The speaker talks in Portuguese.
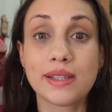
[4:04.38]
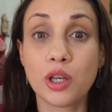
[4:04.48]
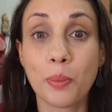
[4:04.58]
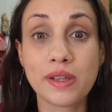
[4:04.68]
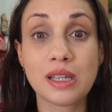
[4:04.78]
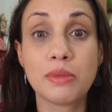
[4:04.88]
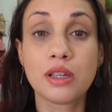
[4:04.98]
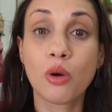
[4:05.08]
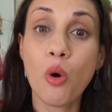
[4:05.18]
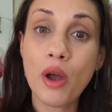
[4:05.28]
aí eu percebi
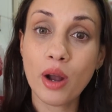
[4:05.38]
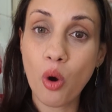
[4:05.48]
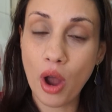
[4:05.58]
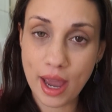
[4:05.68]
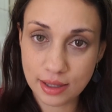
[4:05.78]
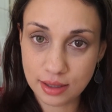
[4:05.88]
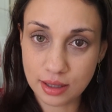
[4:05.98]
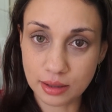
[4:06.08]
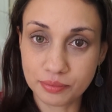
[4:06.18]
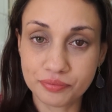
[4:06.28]
que com
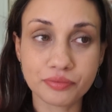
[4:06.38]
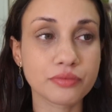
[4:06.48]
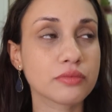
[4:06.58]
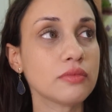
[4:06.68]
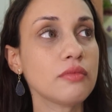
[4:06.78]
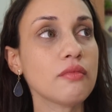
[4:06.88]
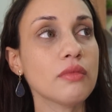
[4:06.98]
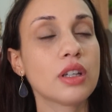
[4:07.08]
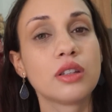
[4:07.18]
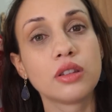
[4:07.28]
recorrência,
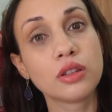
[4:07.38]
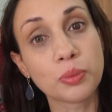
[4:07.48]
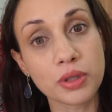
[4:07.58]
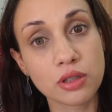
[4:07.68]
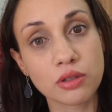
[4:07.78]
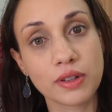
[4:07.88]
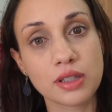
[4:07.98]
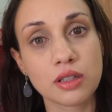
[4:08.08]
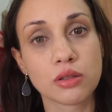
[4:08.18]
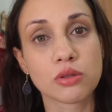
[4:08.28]
não preciso fazer
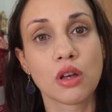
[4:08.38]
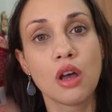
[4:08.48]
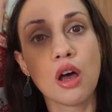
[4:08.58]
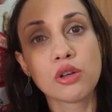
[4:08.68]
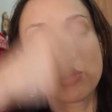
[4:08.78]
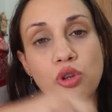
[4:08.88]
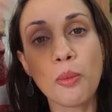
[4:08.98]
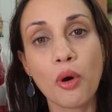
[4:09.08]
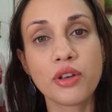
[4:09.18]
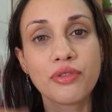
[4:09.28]
isso. Só
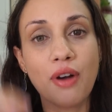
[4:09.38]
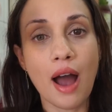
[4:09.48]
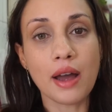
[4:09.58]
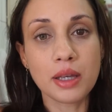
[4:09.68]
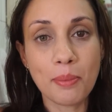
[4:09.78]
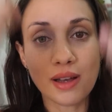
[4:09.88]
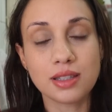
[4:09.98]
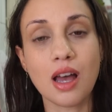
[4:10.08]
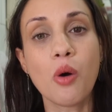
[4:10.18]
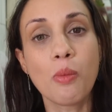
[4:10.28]
borrifar e
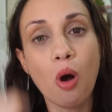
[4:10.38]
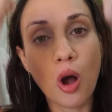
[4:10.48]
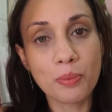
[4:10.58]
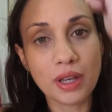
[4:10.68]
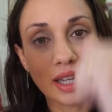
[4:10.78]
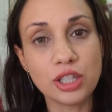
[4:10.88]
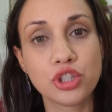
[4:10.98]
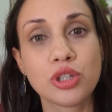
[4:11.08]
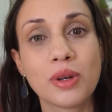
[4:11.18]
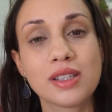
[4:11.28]
passar o um mop, ele
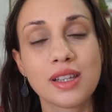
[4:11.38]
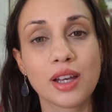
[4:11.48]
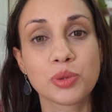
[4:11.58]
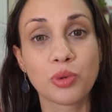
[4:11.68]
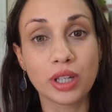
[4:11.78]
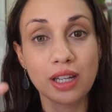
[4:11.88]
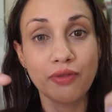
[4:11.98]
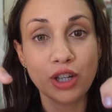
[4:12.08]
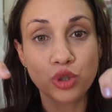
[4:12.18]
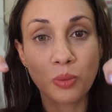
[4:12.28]
tira o excesso, porque ele
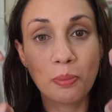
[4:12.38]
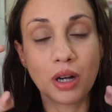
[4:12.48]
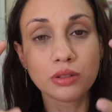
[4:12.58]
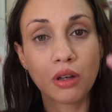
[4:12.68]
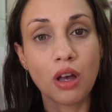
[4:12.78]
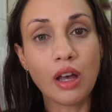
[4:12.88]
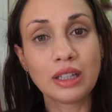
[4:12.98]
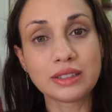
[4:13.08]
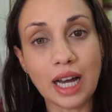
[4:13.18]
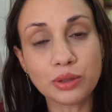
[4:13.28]
vai chupando
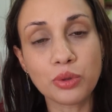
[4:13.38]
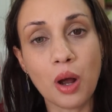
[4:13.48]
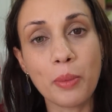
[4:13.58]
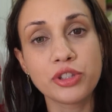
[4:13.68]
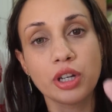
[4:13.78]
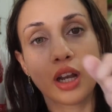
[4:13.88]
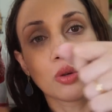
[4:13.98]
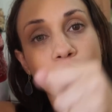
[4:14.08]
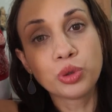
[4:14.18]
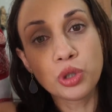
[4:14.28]
naturalmente aquela
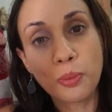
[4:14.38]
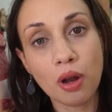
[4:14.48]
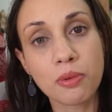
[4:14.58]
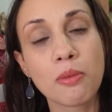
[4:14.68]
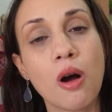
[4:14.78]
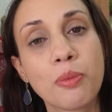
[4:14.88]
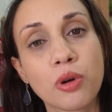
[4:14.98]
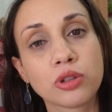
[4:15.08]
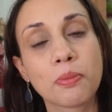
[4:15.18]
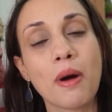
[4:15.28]
gordura e o próprio mop,
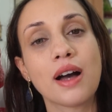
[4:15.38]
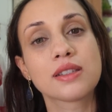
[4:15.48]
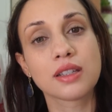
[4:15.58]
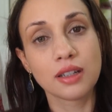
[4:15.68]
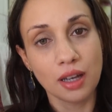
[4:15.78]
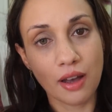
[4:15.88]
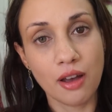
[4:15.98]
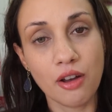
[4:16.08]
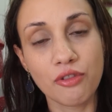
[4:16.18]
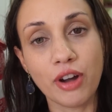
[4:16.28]
quando passa,
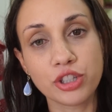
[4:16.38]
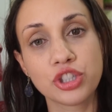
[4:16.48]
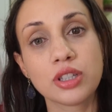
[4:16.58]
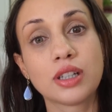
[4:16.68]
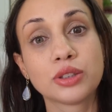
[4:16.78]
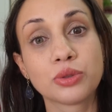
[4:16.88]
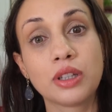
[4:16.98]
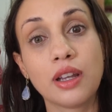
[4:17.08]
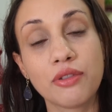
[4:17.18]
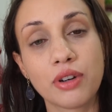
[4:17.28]
vai tirando e
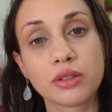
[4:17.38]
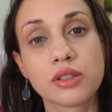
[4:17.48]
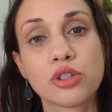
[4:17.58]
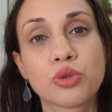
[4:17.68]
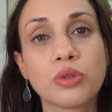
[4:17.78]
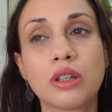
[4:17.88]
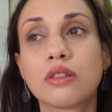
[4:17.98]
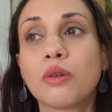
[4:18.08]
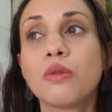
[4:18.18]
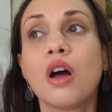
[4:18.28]
levando esse escurinho.
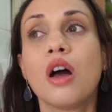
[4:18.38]
Então,